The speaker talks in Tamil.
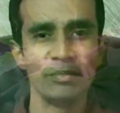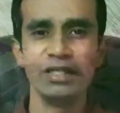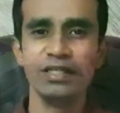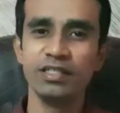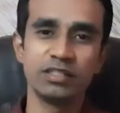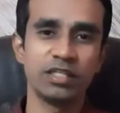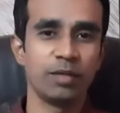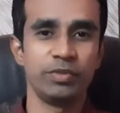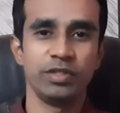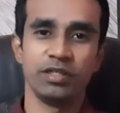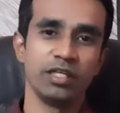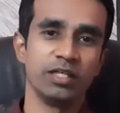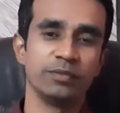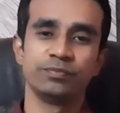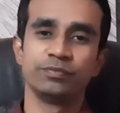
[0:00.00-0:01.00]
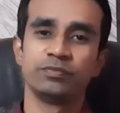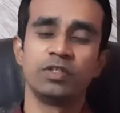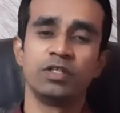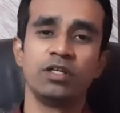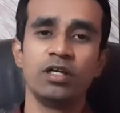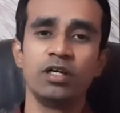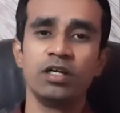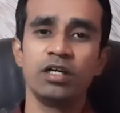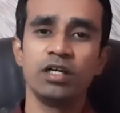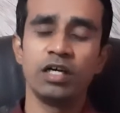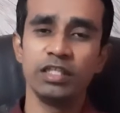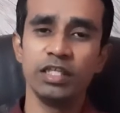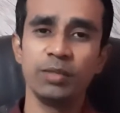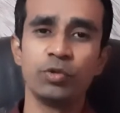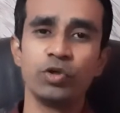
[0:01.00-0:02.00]
மென்று சாப்பிட்டுக்கலாம்
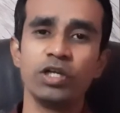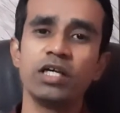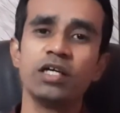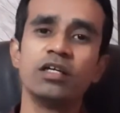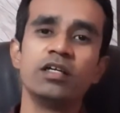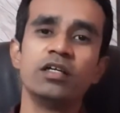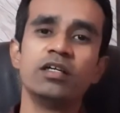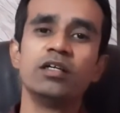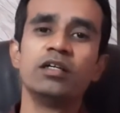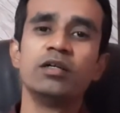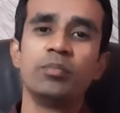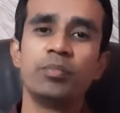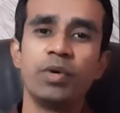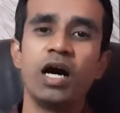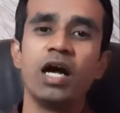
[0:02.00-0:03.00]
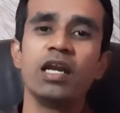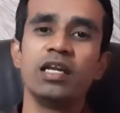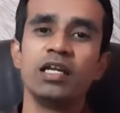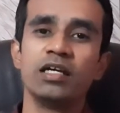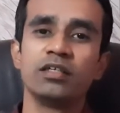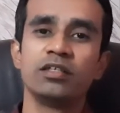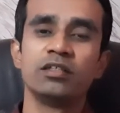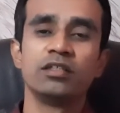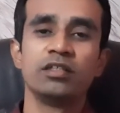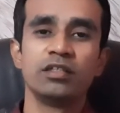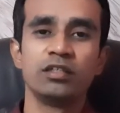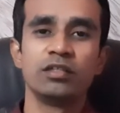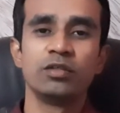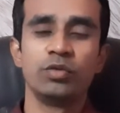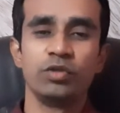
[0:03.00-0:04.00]
அதே போல் பாலில்
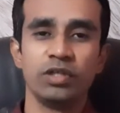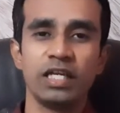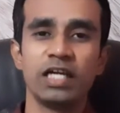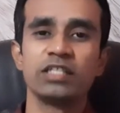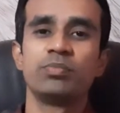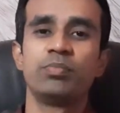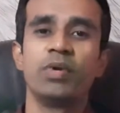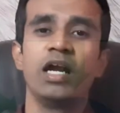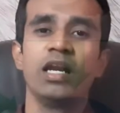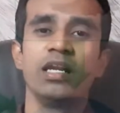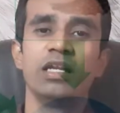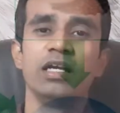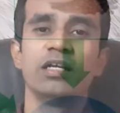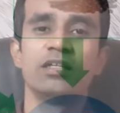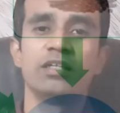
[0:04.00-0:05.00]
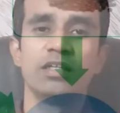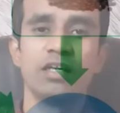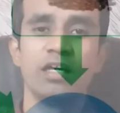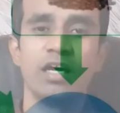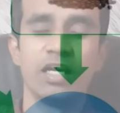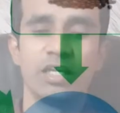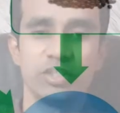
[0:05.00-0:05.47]
ஒரு கிளாஸ் பாலில் அரை